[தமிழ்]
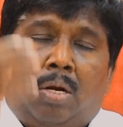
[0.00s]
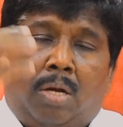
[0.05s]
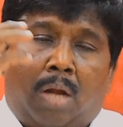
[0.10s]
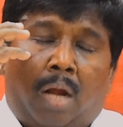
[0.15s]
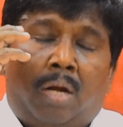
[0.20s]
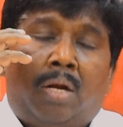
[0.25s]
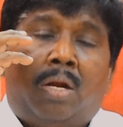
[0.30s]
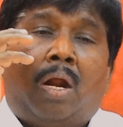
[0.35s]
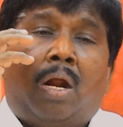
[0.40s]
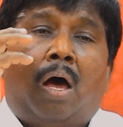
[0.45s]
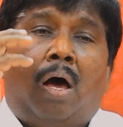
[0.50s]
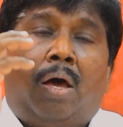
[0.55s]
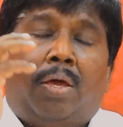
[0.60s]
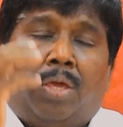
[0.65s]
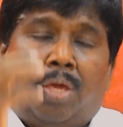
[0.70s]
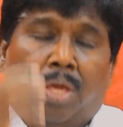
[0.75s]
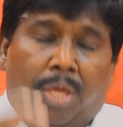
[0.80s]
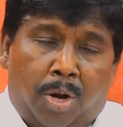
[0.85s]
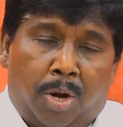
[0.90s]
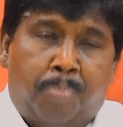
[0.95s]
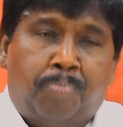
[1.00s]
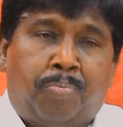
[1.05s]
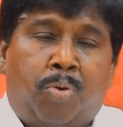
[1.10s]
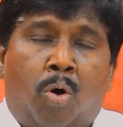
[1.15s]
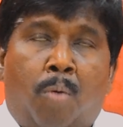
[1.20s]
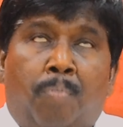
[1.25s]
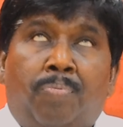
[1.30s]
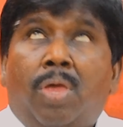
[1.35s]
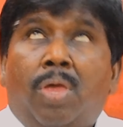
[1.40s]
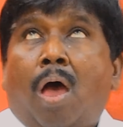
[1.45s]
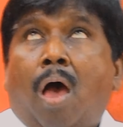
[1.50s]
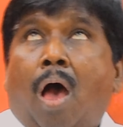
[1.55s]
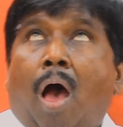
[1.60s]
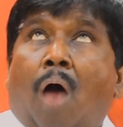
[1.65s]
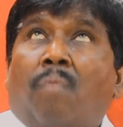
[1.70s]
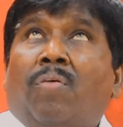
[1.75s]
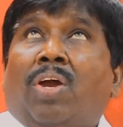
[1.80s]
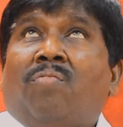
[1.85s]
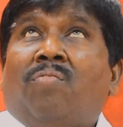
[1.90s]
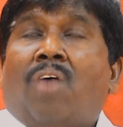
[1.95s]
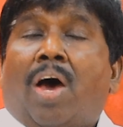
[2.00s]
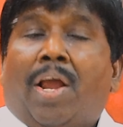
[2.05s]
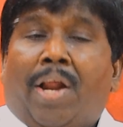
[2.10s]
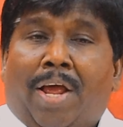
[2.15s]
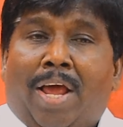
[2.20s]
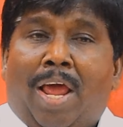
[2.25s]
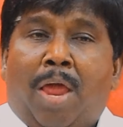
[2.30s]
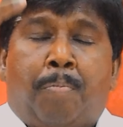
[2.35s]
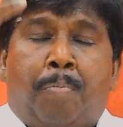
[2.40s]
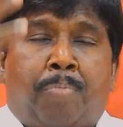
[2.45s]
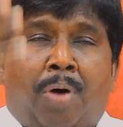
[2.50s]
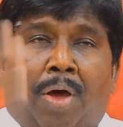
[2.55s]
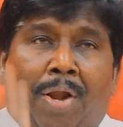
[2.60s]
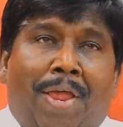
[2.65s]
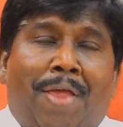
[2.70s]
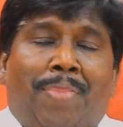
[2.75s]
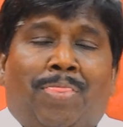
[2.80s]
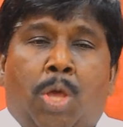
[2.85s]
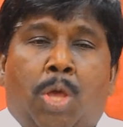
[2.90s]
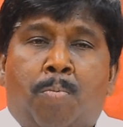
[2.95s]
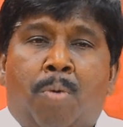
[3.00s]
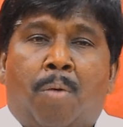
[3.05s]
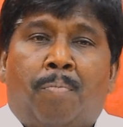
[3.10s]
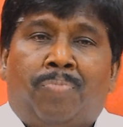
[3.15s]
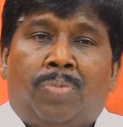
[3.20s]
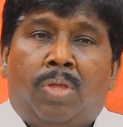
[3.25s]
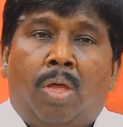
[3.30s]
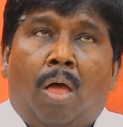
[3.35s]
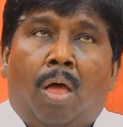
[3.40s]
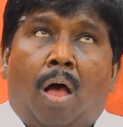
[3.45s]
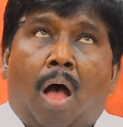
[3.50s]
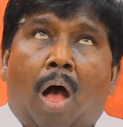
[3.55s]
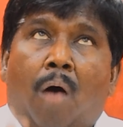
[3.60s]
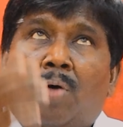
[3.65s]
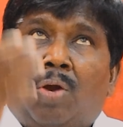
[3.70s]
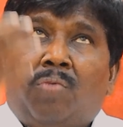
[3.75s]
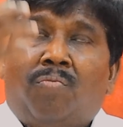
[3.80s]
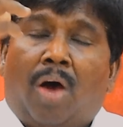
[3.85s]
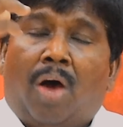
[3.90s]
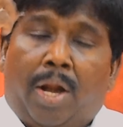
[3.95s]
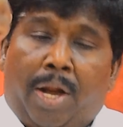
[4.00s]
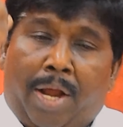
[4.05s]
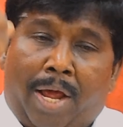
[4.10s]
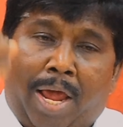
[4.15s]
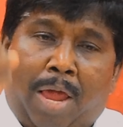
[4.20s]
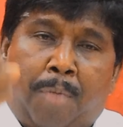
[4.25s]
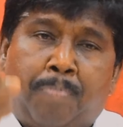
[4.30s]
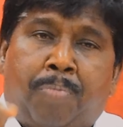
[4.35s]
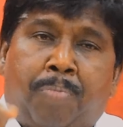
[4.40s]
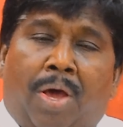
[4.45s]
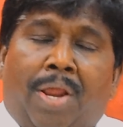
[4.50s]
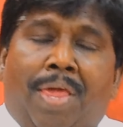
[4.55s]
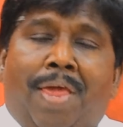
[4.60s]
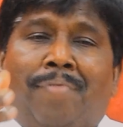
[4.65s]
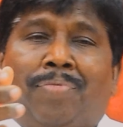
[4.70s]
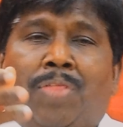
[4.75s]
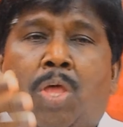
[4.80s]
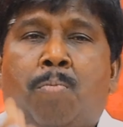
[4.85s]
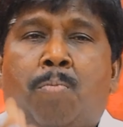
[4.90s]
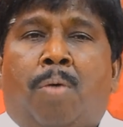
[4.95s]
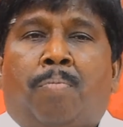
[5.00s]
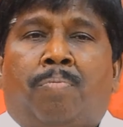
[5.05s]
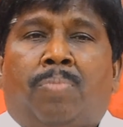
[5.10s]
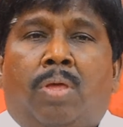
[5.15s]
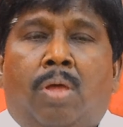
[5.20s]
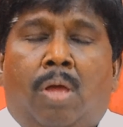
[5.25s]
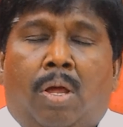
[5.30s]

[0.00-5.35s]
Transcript: நன்றாய் இருப்போம் அவர் வருகை பரியந்தமும் அவர் வருகை பரியந்தமும்